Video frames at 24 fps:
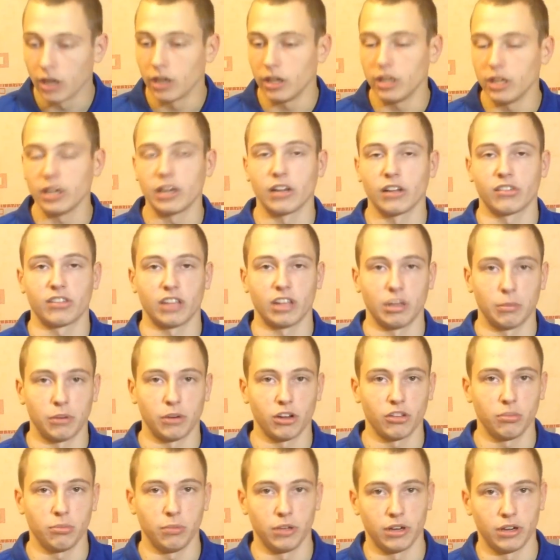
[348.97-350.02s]
И касаемо
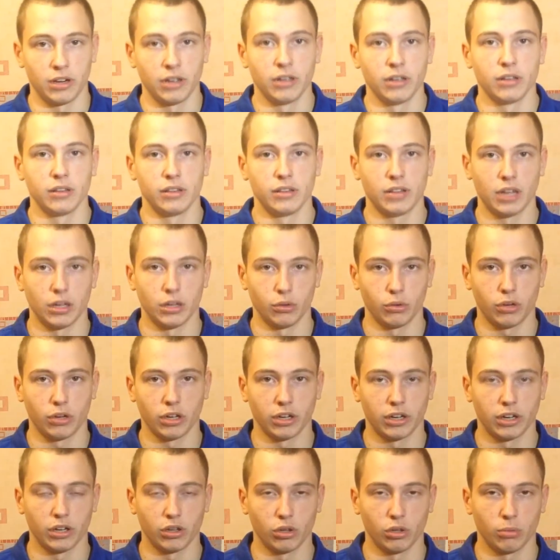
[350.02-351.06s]
размера. Данную
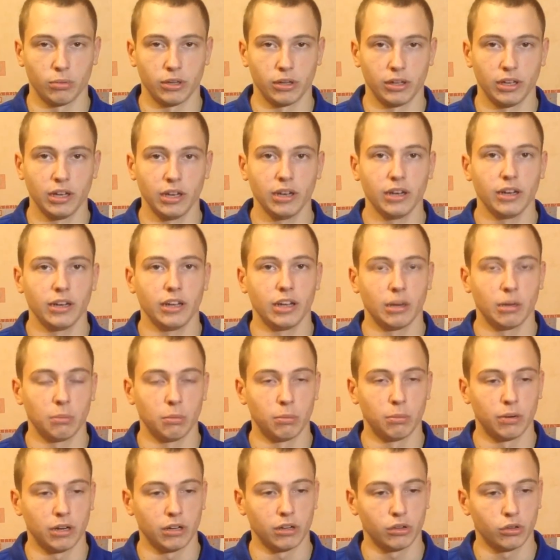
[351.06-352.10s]
конкретную модель я
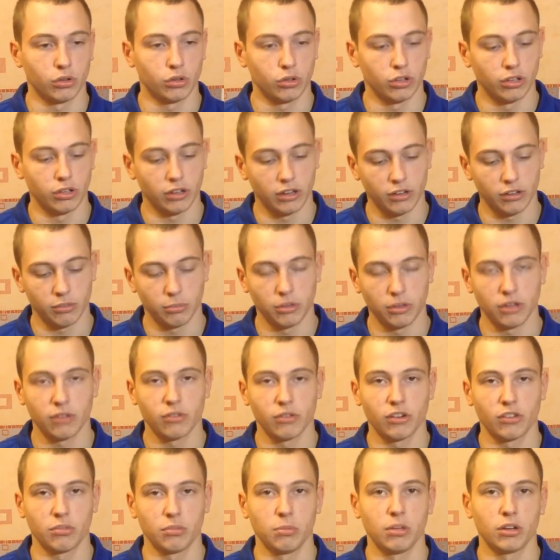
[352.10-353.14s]
бы брал размер
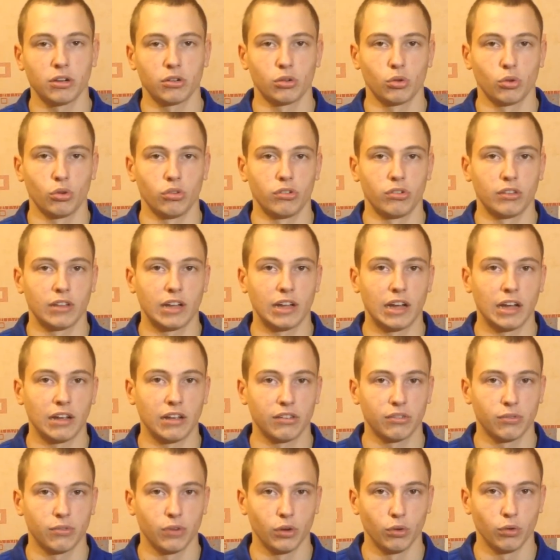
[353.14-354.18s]
в размер, то есть
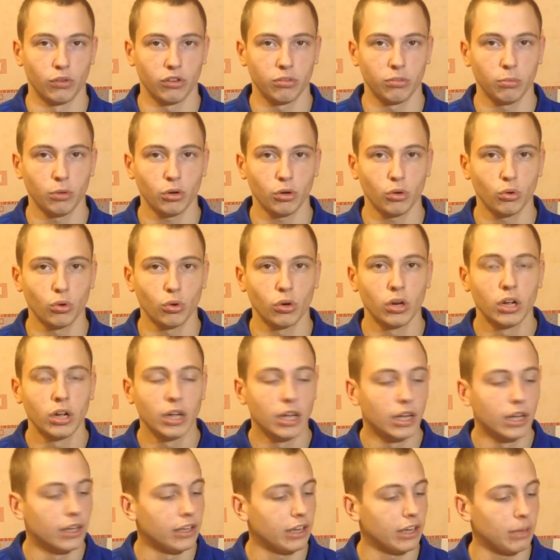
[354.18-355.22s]
на свою восьмерку
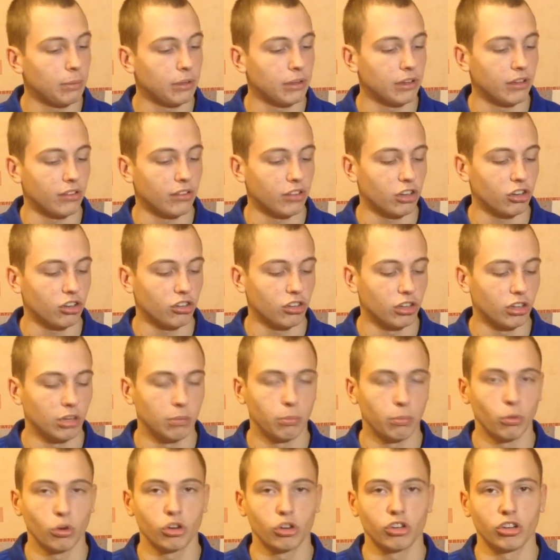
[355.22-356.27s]
я бы однозначно ни
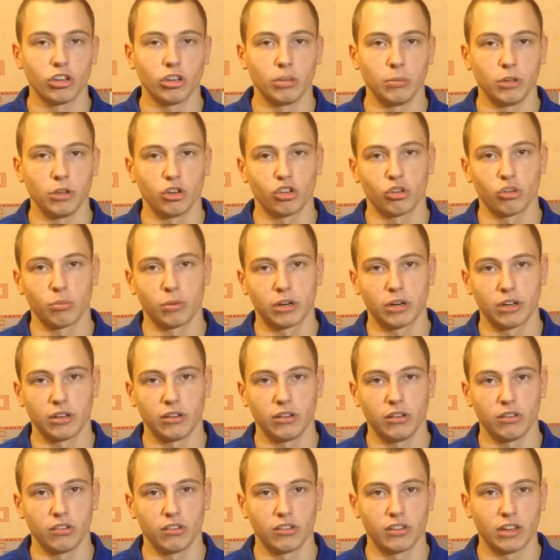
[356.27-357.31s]
больше, ни меньше
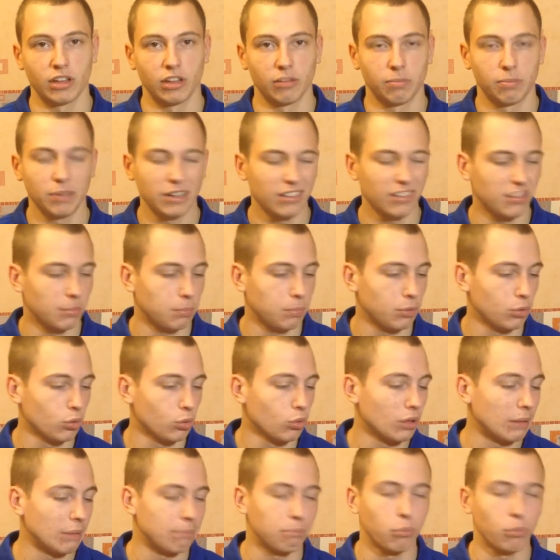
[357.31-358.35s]
брать не стал. В принципе,
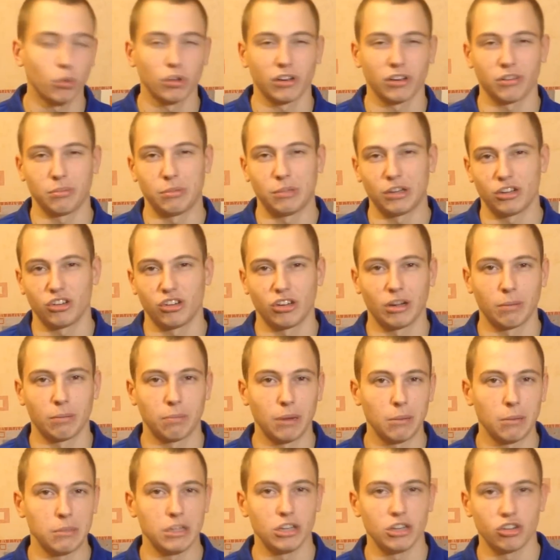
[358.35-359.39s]
ну на пол размерчика
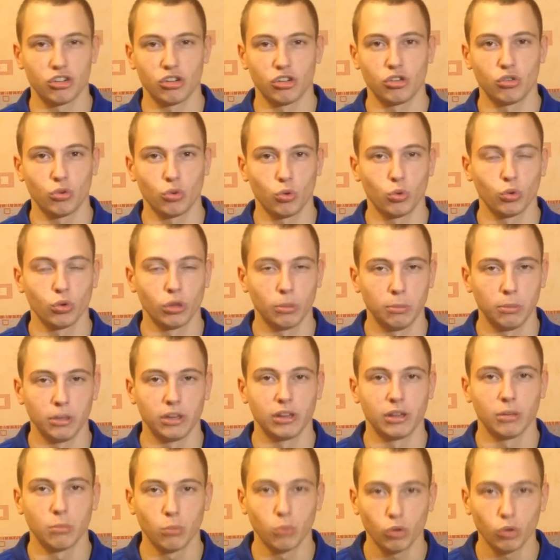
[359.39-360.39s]
поменьше еще худо-бедно